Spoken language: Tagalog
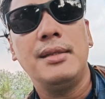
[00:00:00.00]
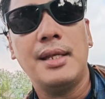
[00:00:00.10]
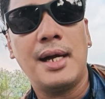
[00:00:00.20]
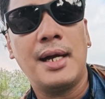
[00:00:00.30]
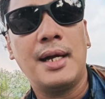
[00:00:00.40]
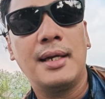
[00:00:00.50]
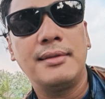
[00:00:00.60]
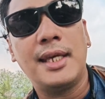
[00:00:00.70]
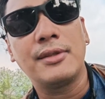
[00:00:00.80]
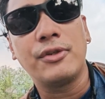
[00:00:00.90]
na
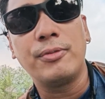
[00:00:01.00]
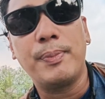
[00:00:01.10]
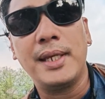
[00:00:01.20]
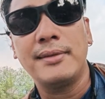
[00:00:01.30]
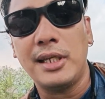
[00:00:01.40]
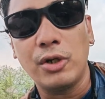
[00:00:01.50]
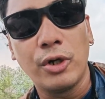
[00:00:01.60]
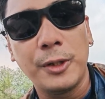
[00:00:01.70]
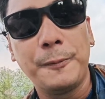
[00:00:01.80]
center spring sa likod